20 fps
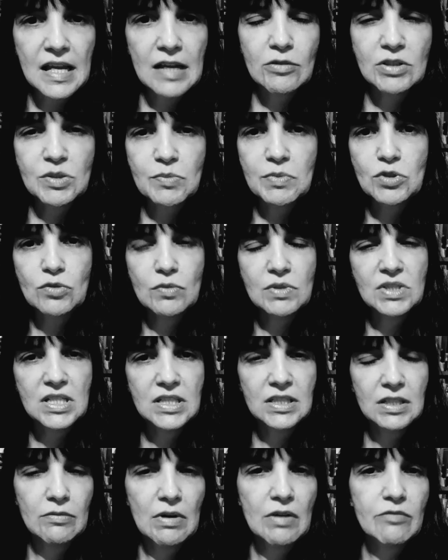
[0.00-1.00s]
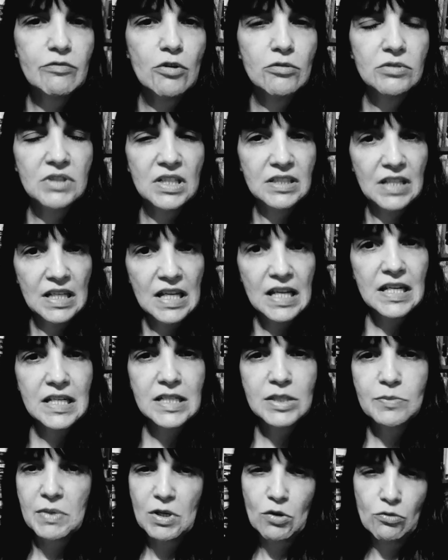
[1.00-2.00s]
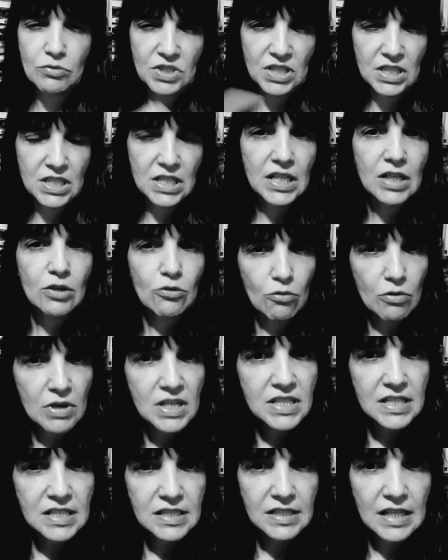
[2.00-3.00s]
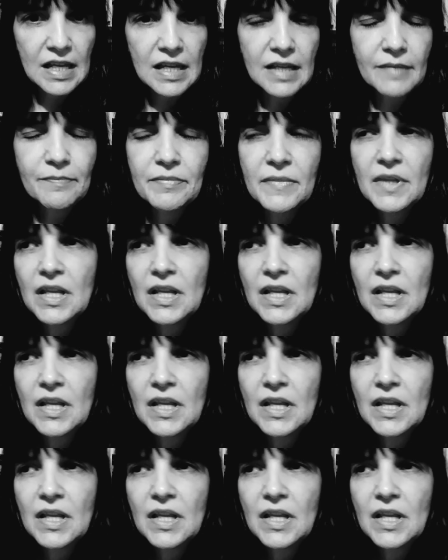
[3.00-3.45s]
Com as pessoas que estão à volta deles para conseguirem coisas, né?